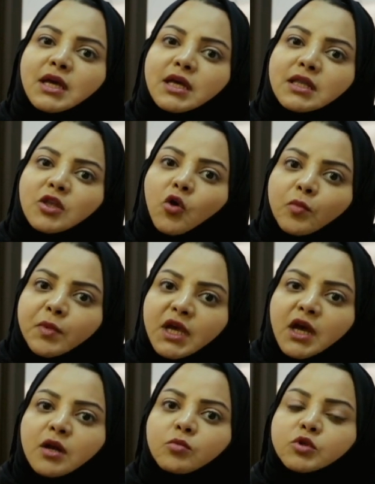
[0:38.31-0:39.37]

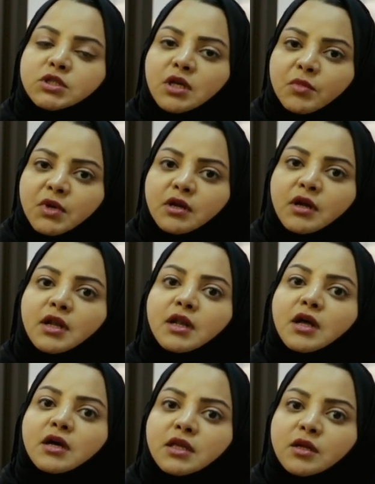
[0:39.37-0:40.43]
التوبيخ المستمر
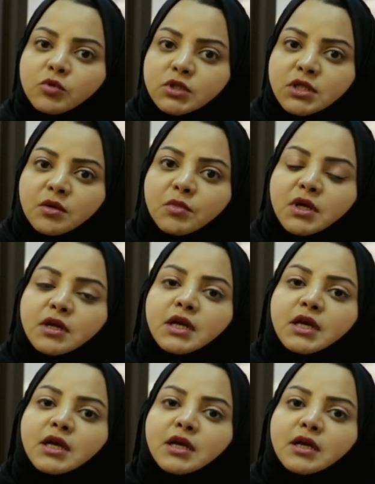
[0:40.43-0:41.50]
النقد المستمر
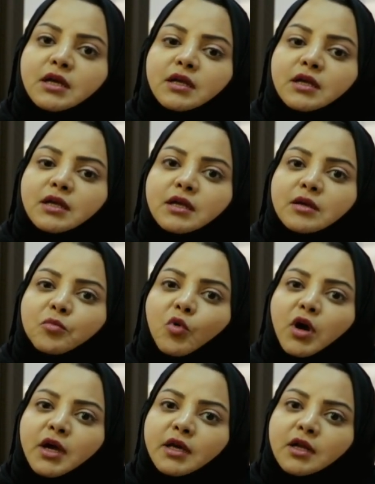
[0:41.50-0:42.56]
آه،
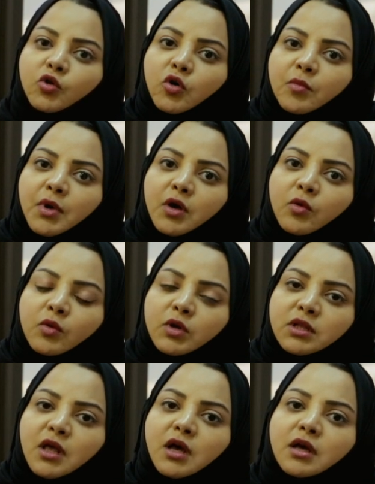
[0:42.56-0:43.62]
معايرتهم أو
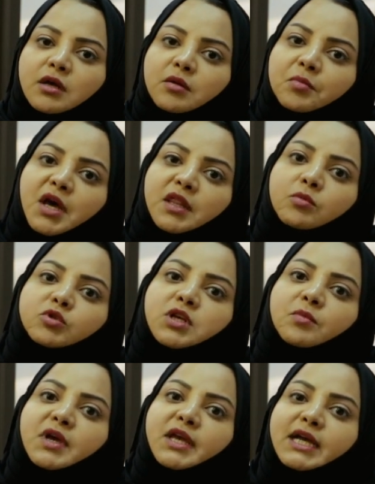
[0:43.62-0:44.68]
إطلاق بعض
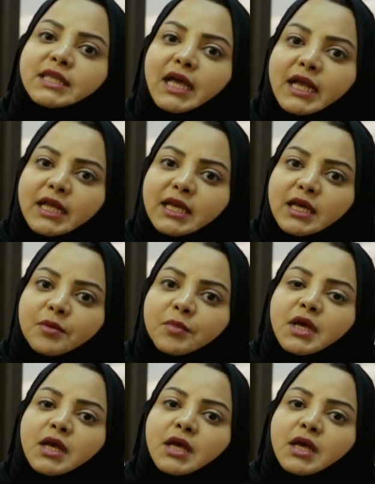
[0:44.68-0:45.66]
المسميات عليهم